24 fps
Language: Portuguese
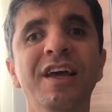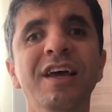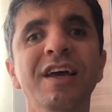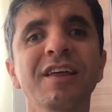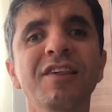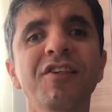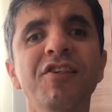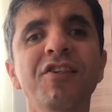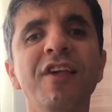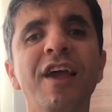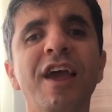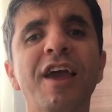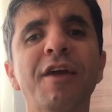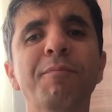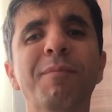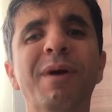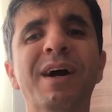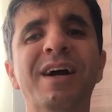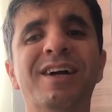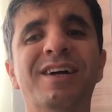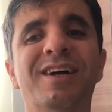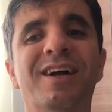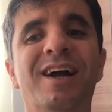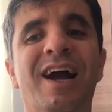Ser
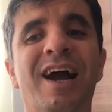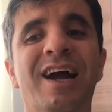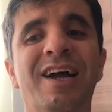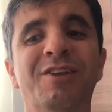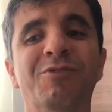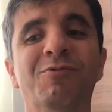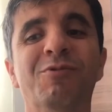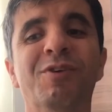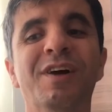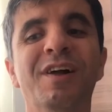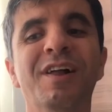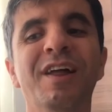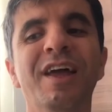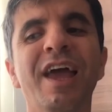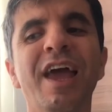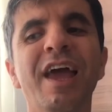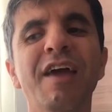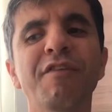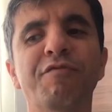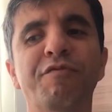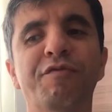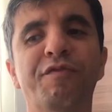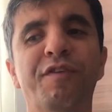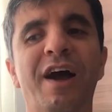bancário
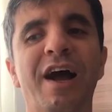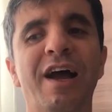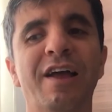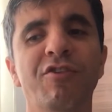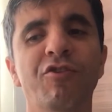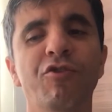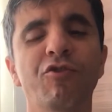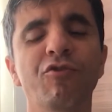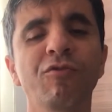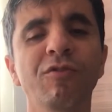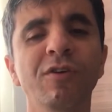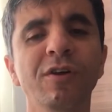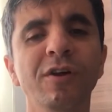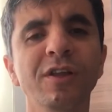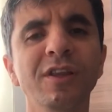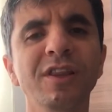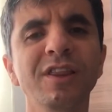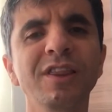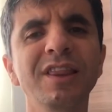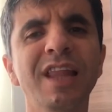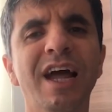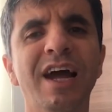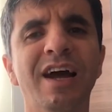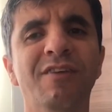é fácil?
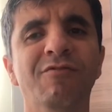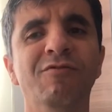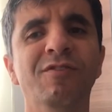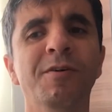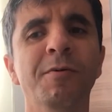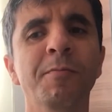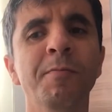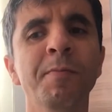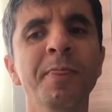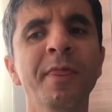Não.